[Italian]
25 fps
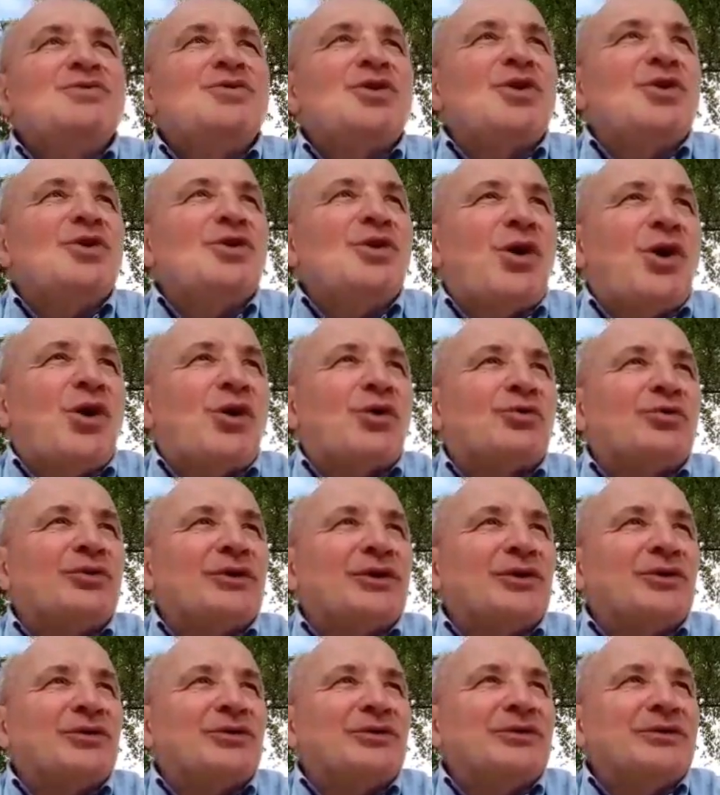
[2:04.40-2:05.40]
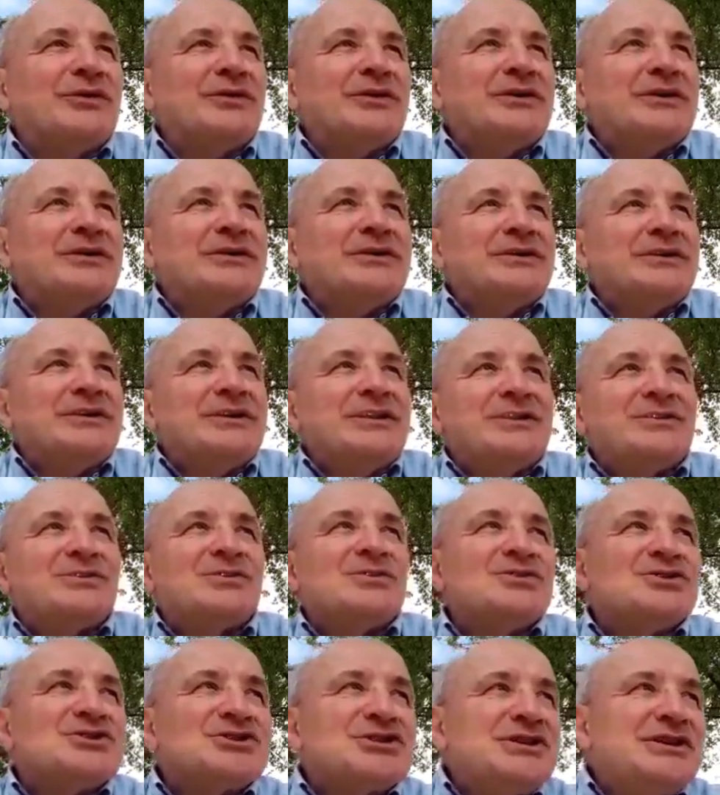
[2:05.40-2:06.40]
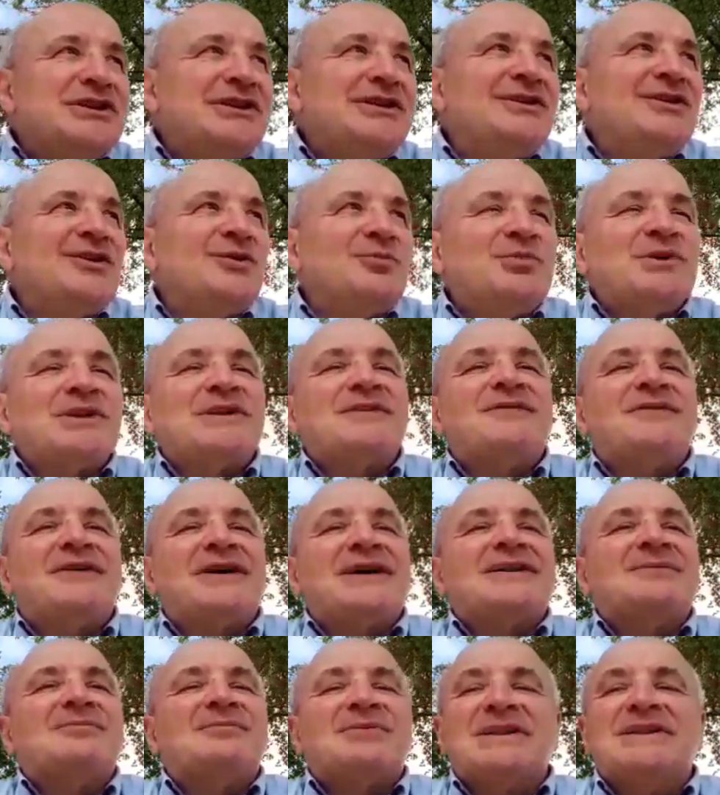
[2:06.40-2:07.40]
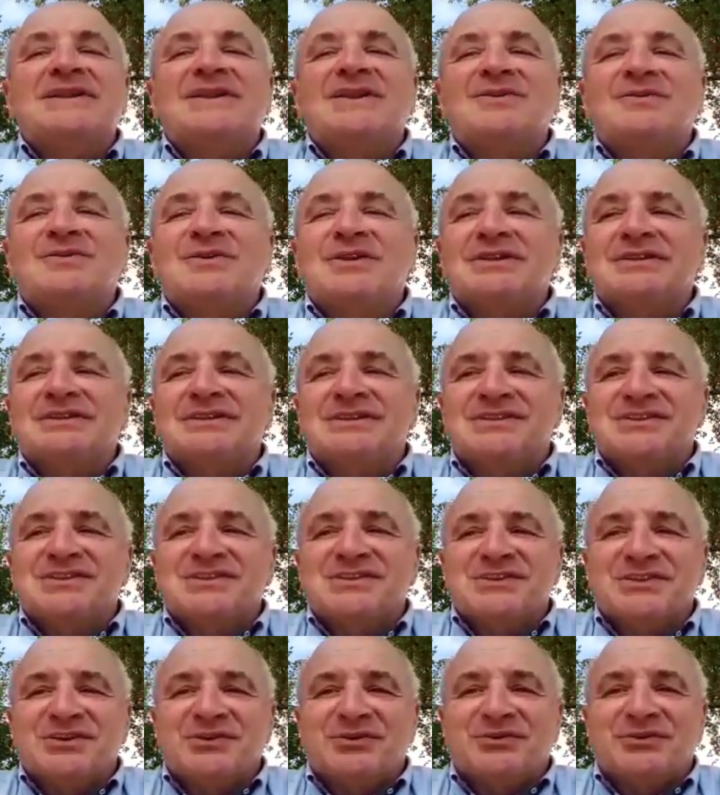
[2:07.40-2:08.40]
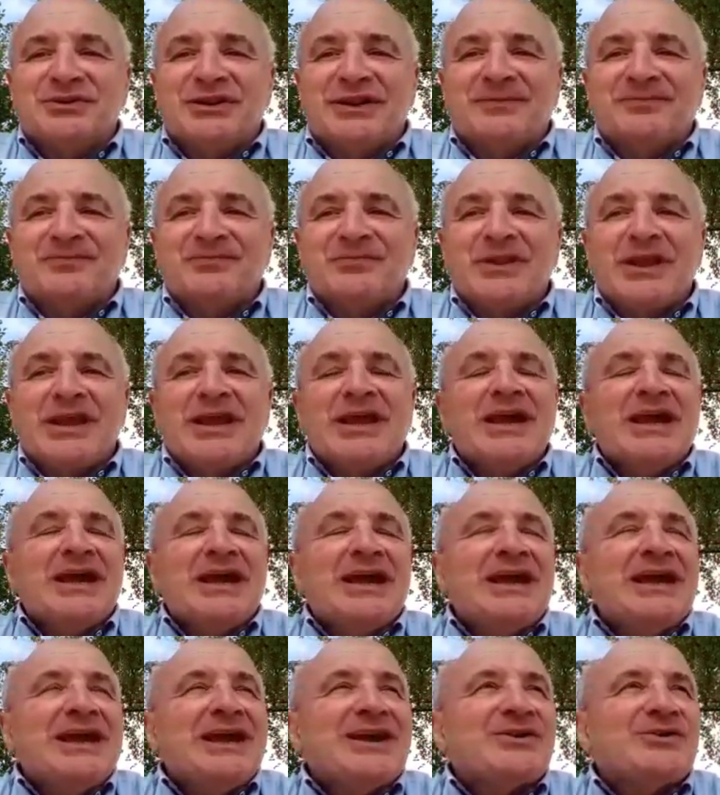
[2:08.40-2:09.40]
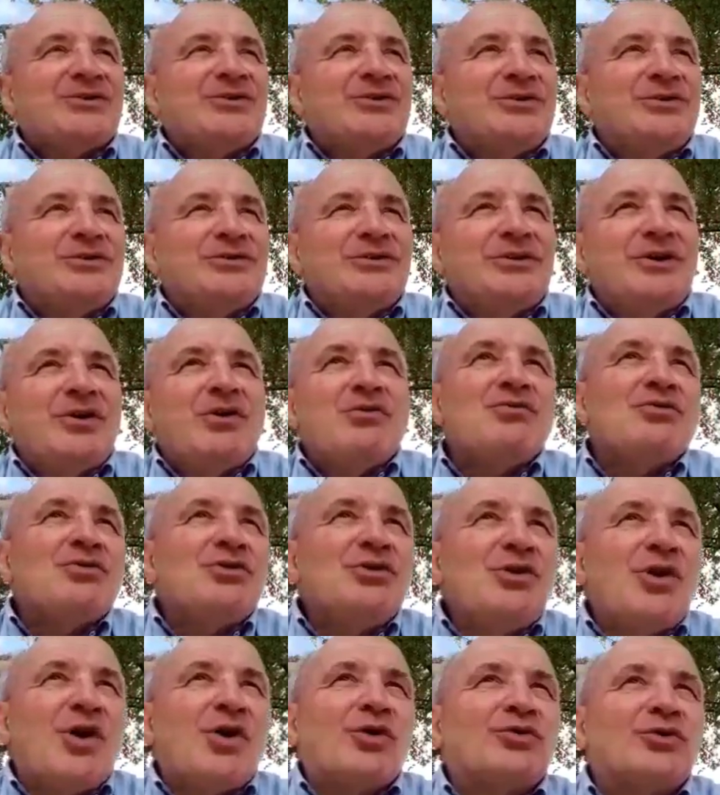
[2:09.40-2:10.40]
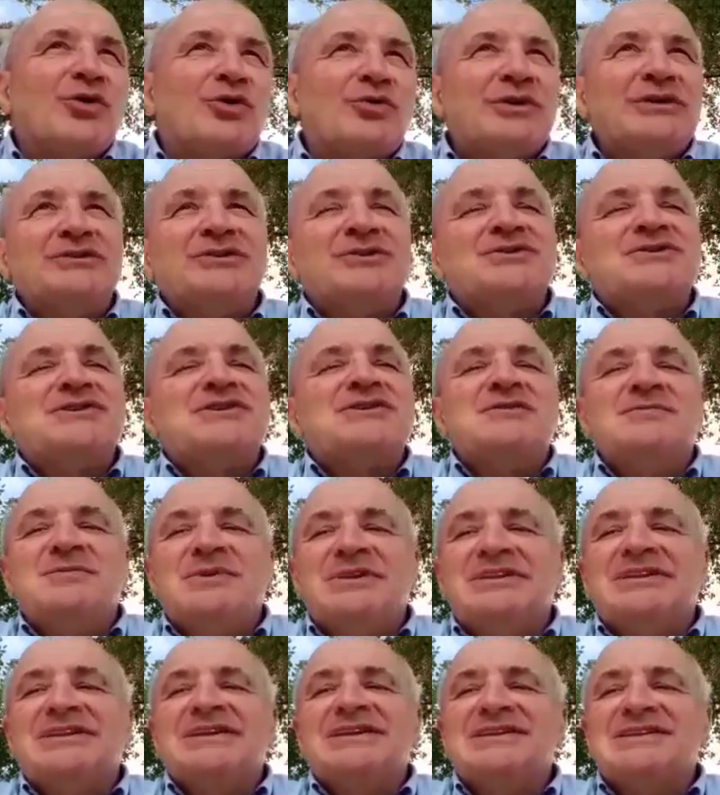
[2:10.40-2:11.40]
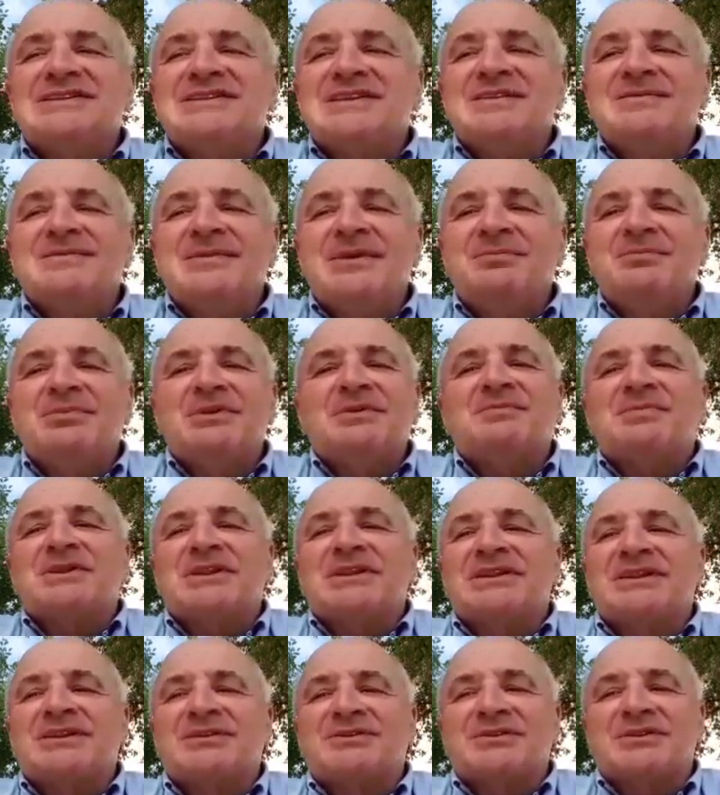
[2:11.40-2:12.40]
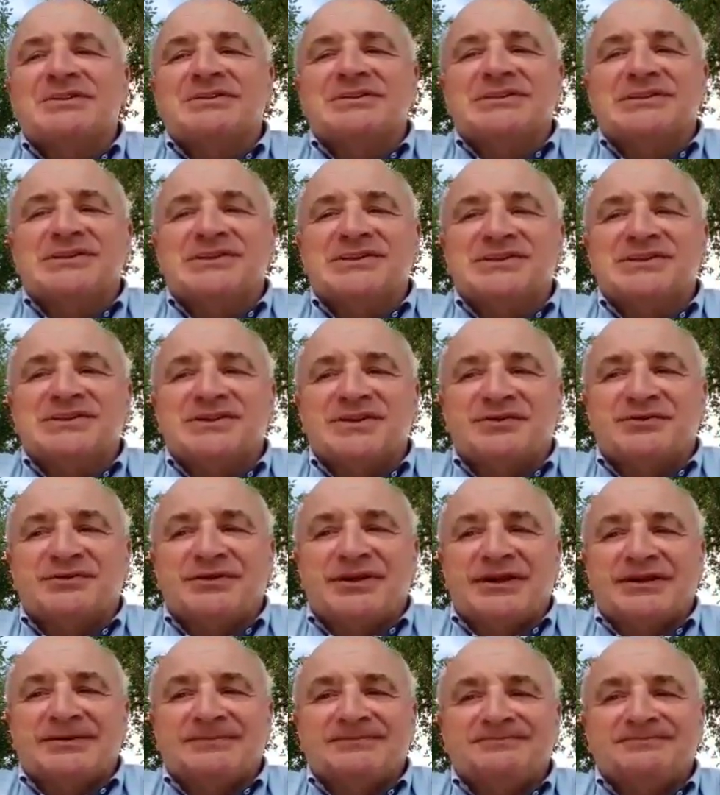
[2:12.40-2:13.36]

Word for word: colloquio, il consiglio per fare prendere una decisione. Ecco, a un colloquio quando ci si mette insieme per prendere una decisione.